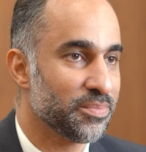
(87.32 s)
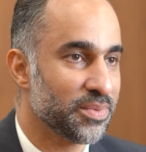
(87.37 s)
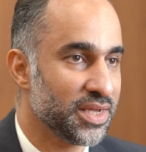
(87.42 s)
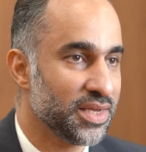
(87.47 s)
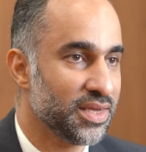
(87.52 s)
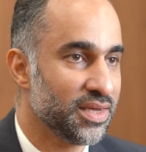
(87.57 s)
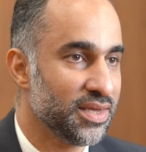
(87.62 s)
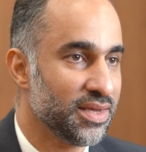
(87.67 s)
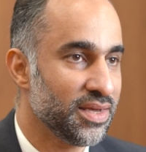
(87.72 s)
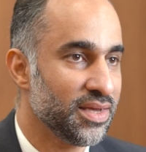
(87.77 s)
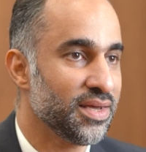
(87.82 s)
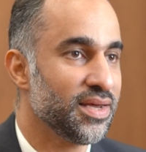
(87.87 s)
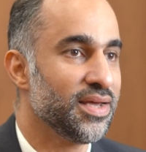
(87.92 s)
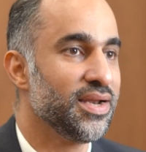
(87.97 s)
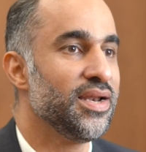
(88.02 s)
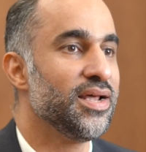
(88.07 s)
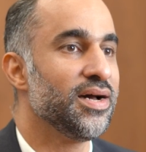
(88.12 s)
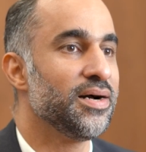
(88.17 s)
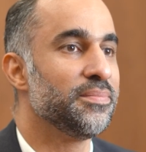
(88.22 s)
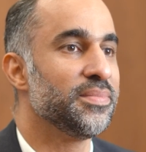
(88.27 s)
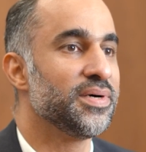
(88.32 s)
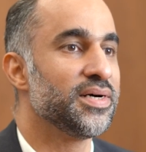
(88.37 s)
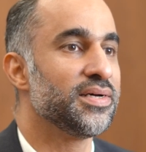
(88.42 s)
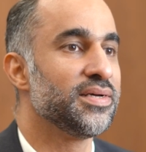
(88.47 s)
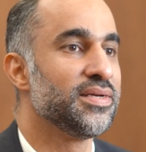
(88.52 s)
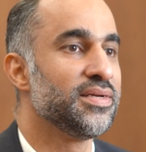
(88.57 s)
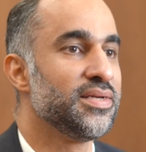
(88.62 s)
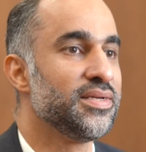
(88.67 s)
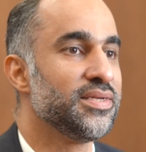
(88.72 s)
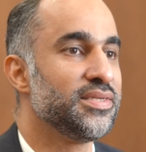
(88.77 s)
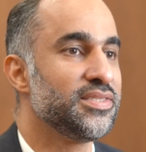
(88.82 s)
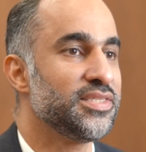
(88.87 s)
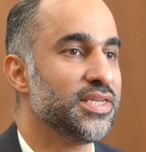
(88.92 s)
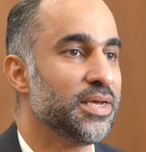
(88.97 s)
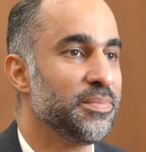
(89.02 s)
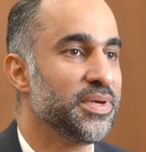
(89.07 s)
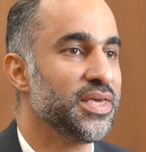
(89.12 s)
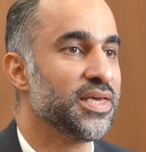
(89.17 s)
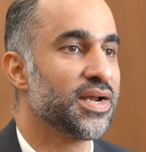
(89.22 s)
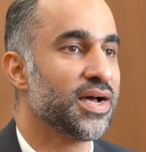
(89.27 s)
أمريكي اللي هما
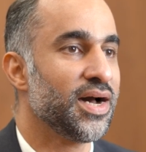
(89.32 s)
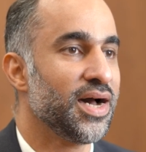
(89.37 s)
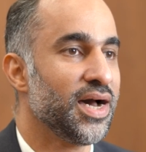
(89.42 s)
سميرة